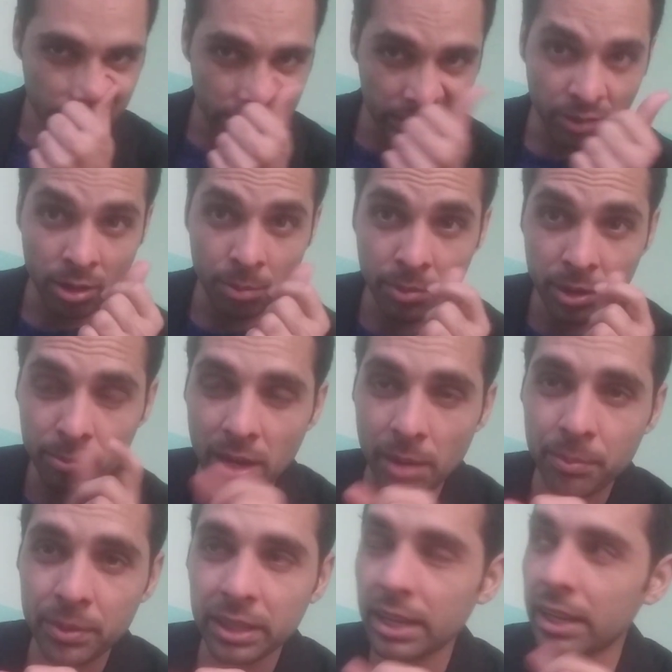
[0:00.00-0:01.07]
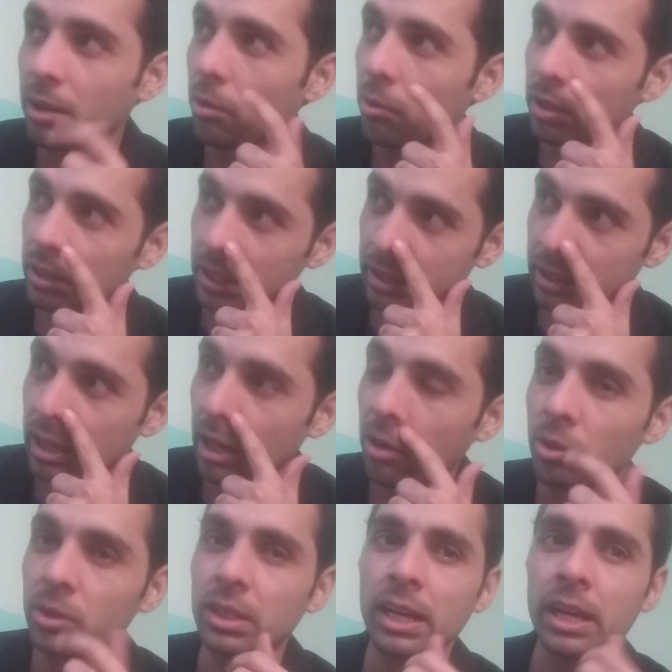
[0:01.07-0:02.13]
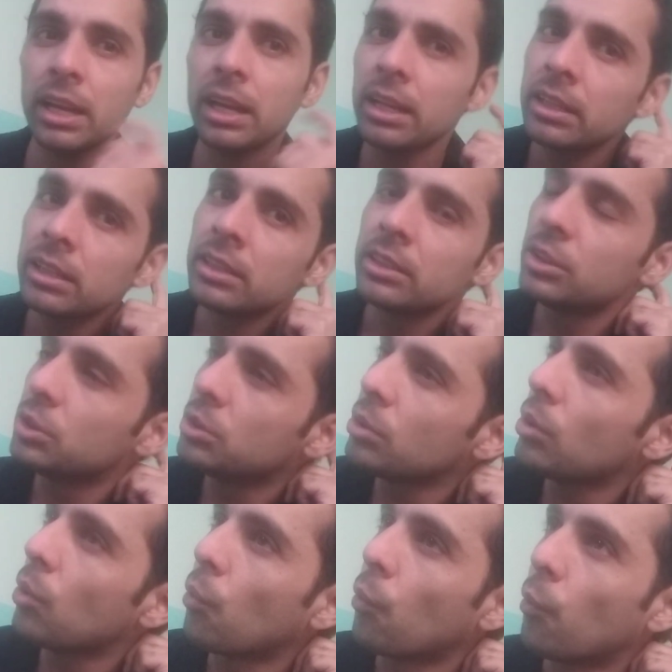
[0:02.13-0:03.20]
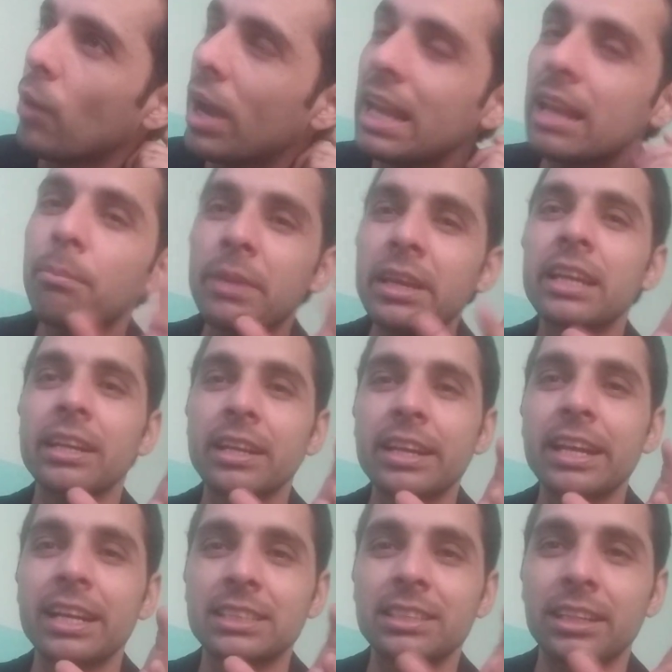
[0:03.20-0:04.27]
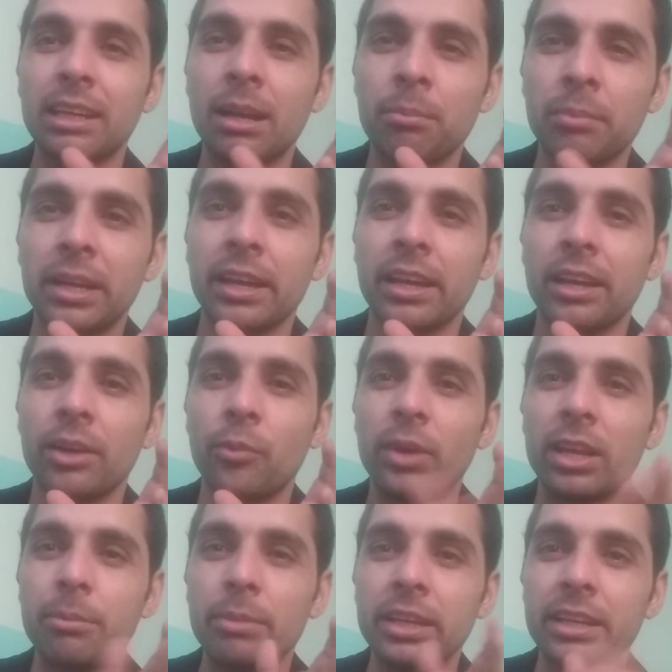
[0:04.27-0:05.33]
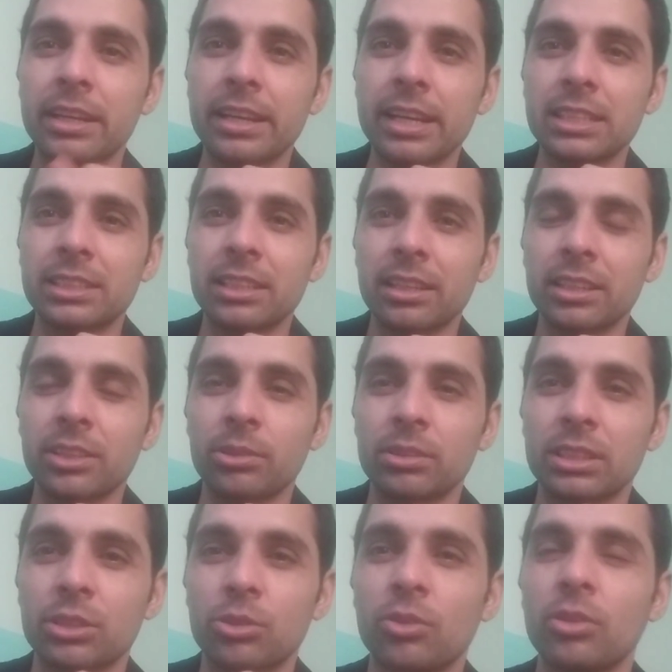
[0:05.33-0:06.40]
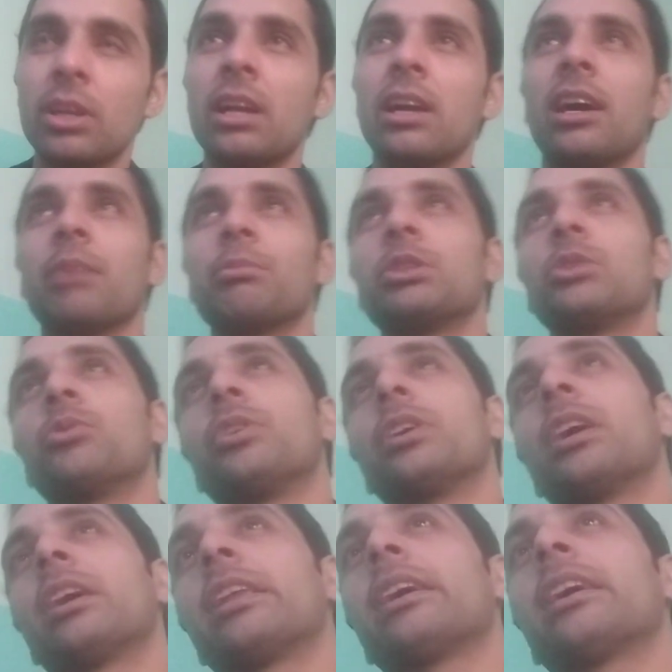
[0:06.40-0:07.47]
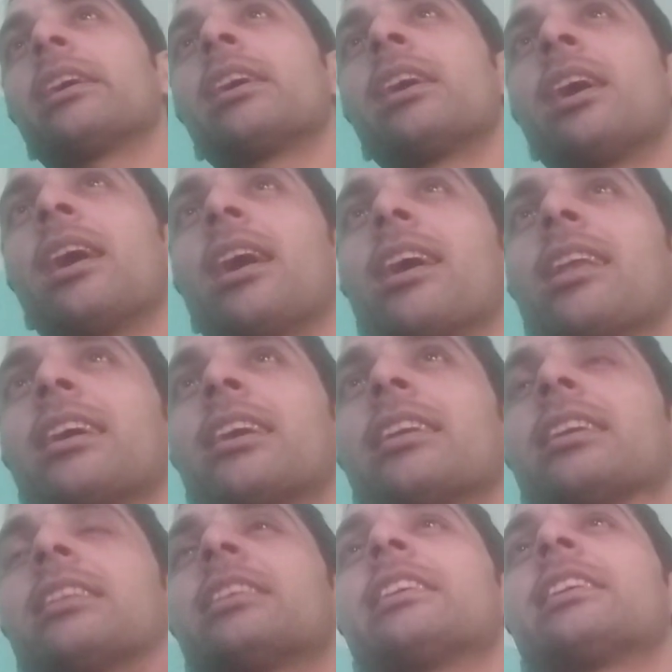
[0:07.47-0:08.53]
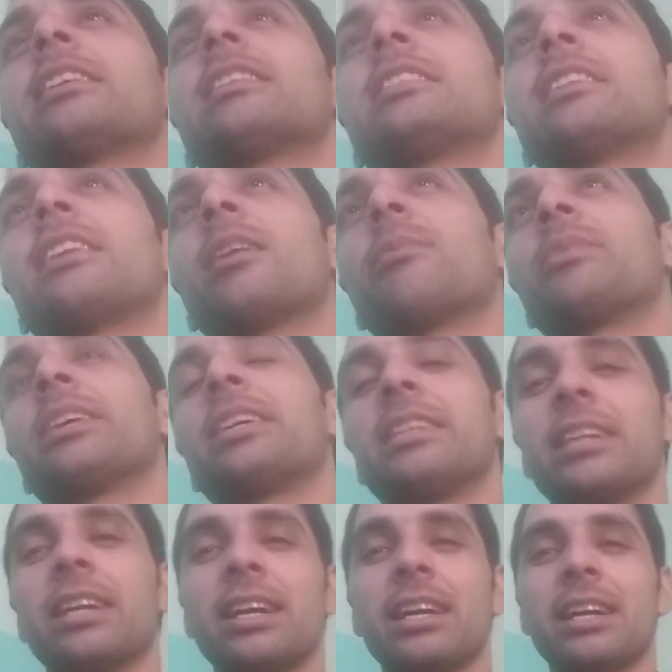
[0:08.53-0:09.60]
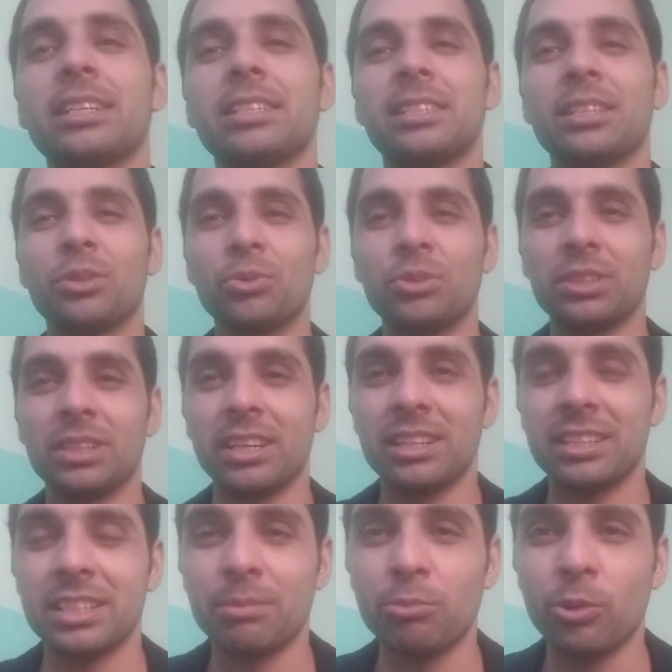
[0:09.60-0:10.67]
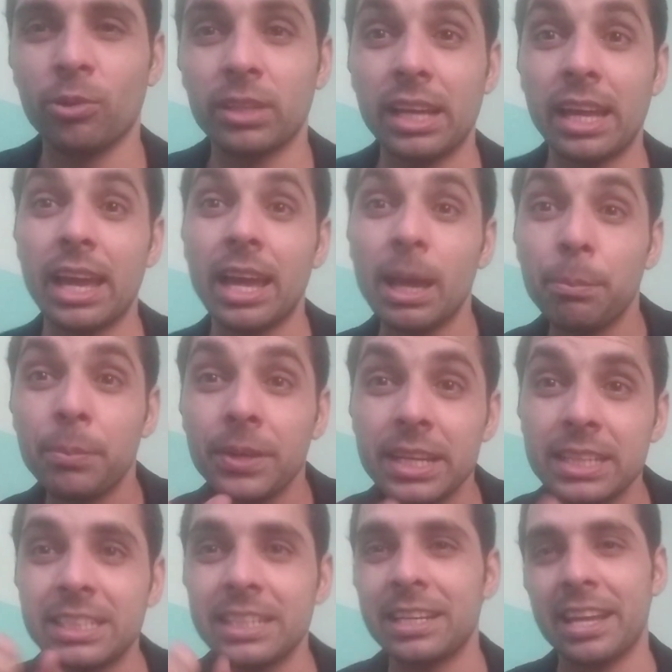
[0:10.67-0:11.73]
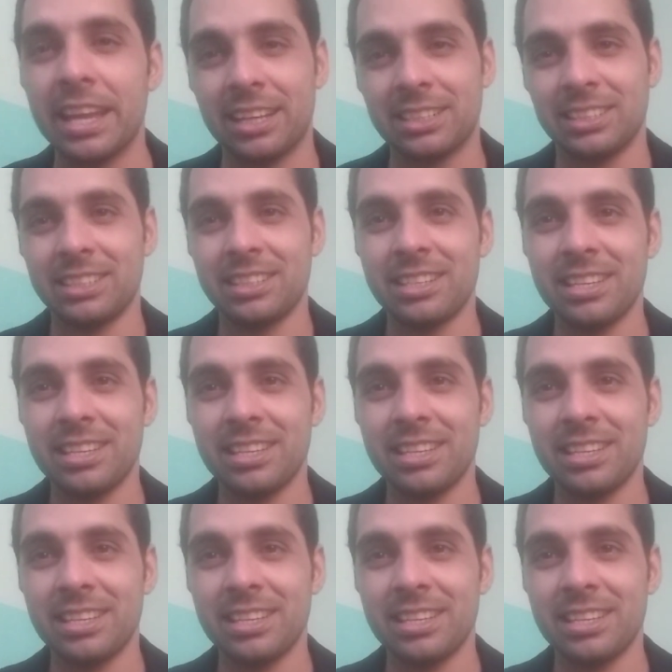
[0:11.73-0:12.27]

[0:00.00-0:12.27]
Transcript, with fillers: डेवलपमेंट मापने का एक और तरीका होता है जो वेल बींग इंडेक्स अगर हम कहें वेल बींग इंडेक्स जानते हो जिसको अभी दुनिया ने अलग अलग तरीके से नाम दे दिया है जैसे कुछ कंट्री बोलता है हैप्पीनेस इंडेक्स